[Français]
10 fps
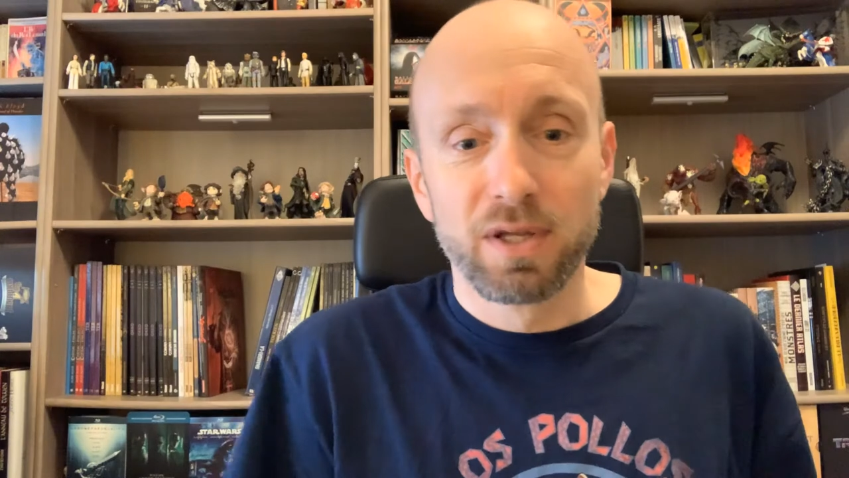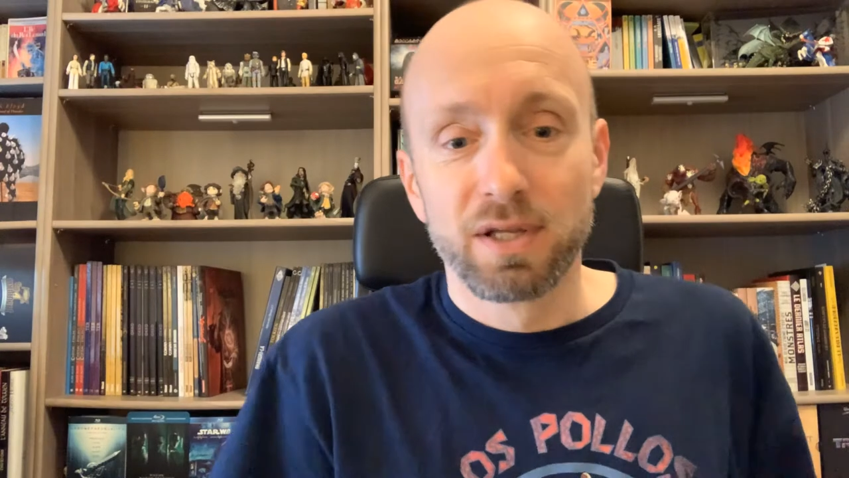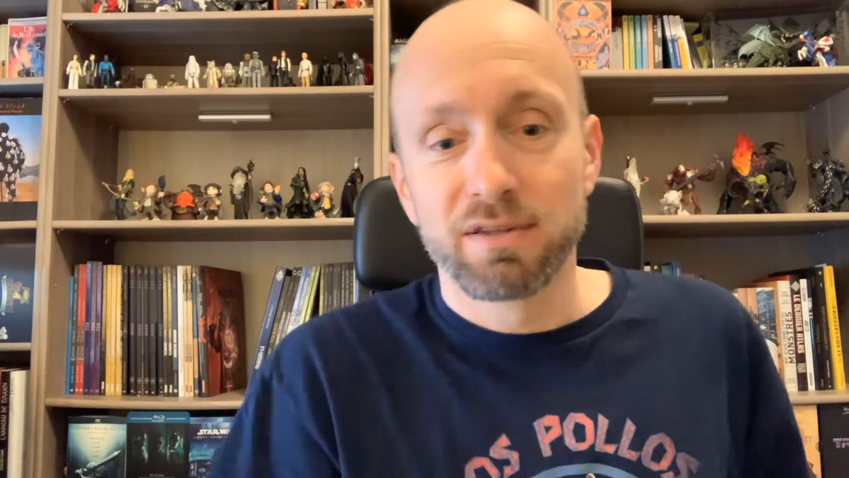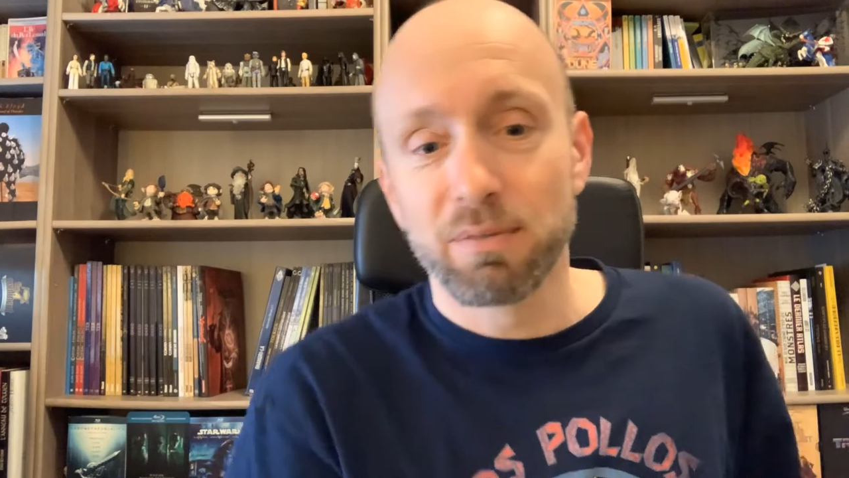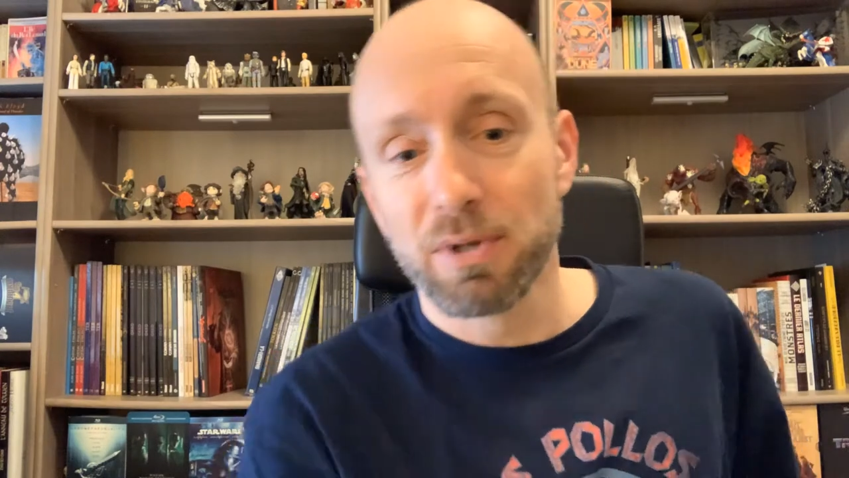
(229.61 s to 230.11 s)

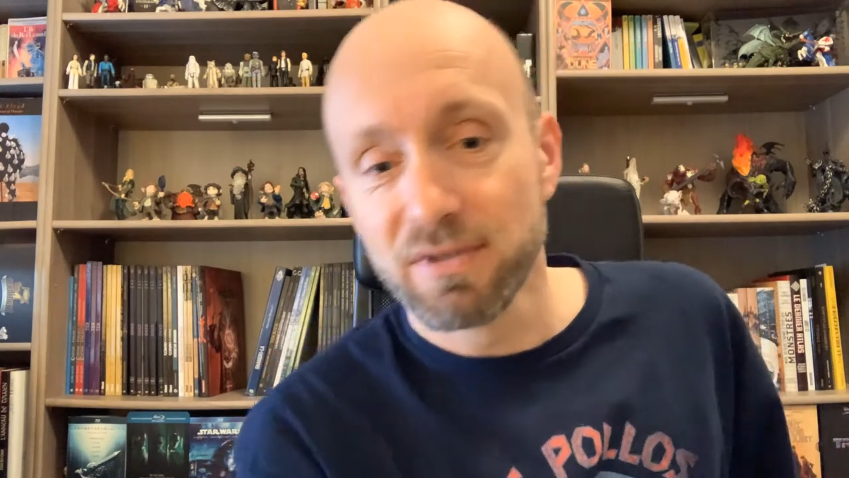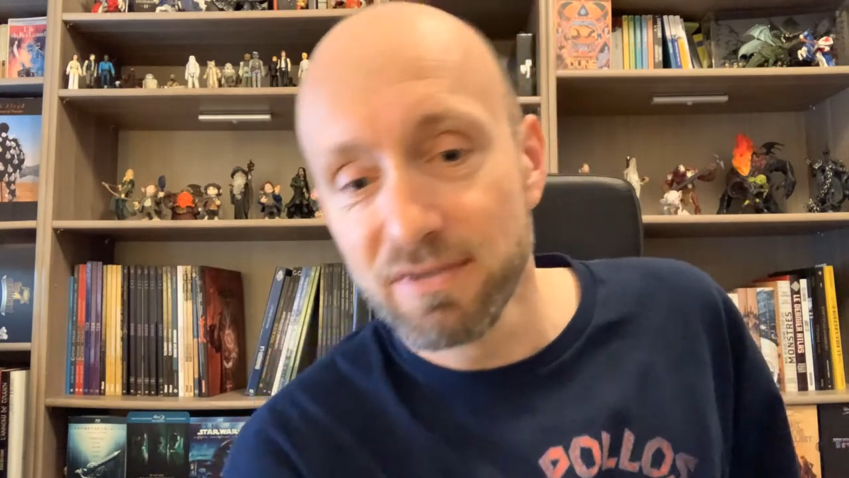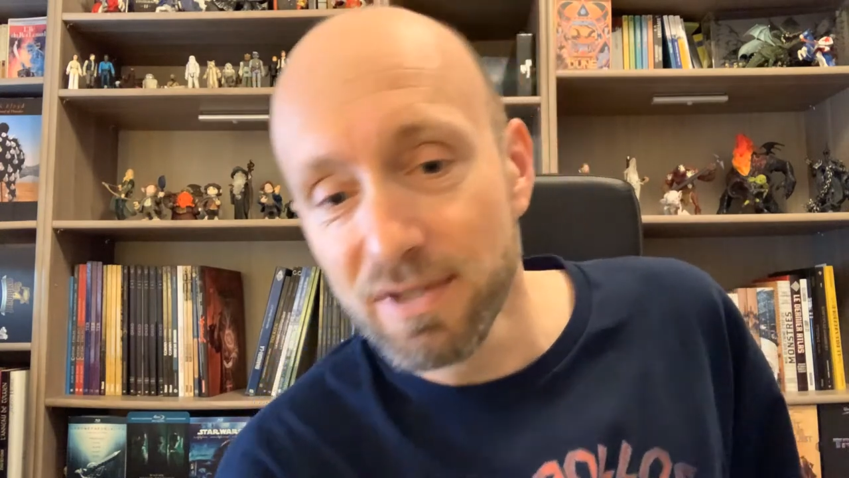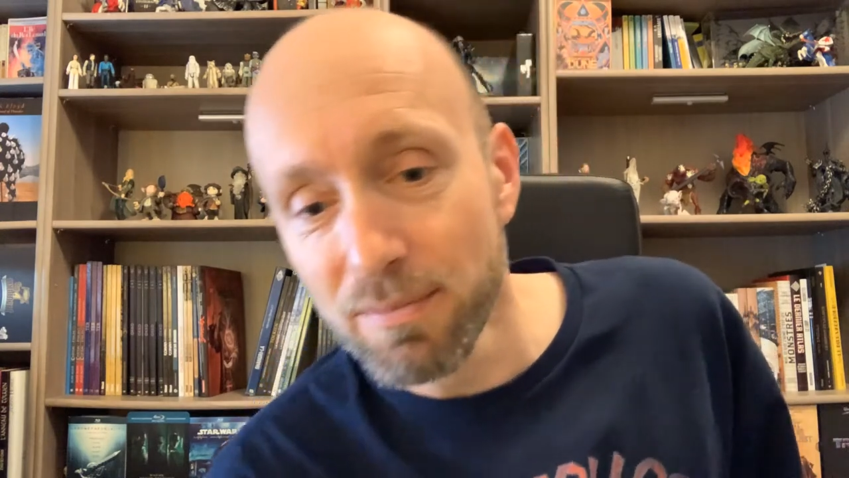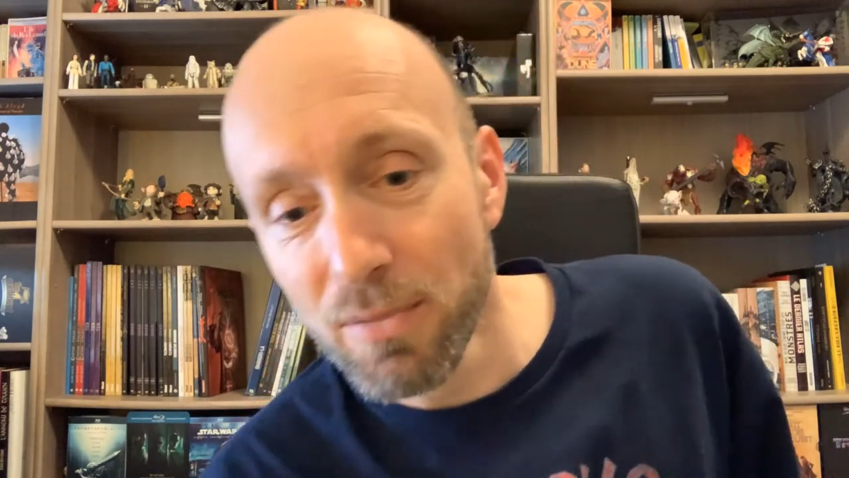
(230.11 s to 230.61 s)
qui s'appelle
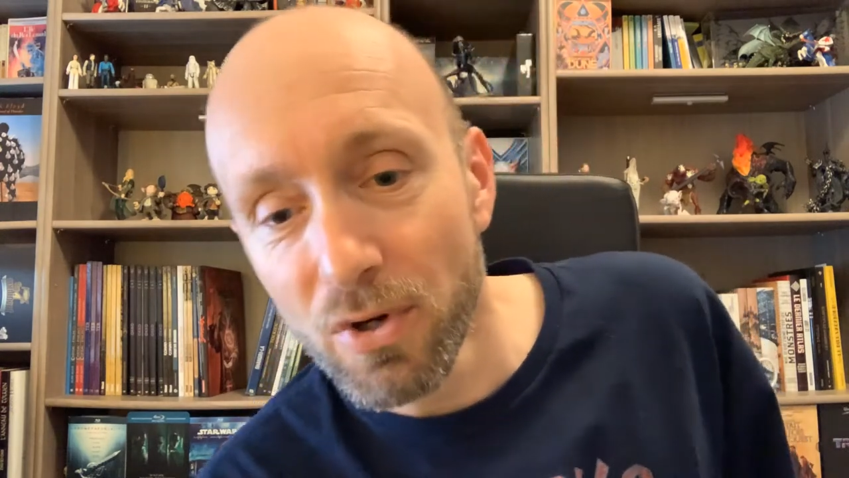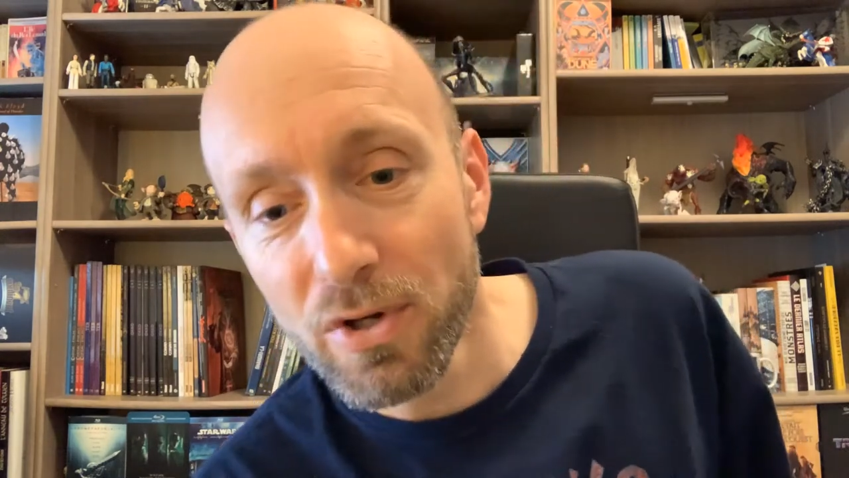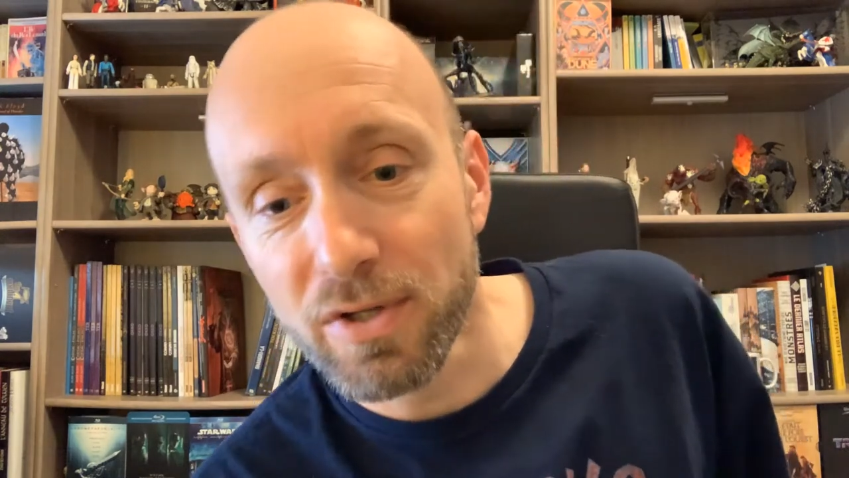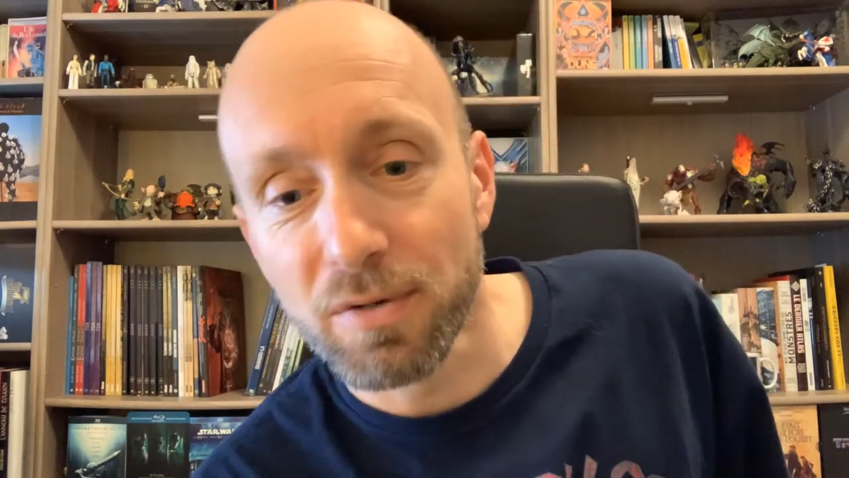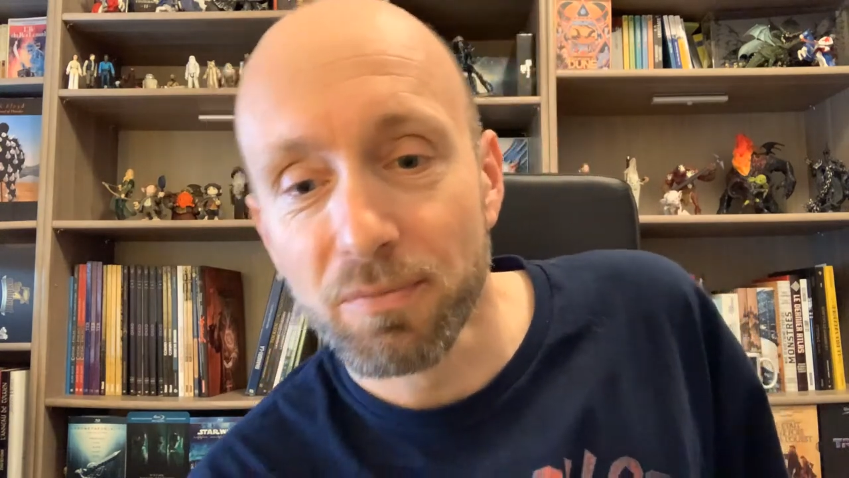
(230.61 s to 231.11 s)
Steam Boy,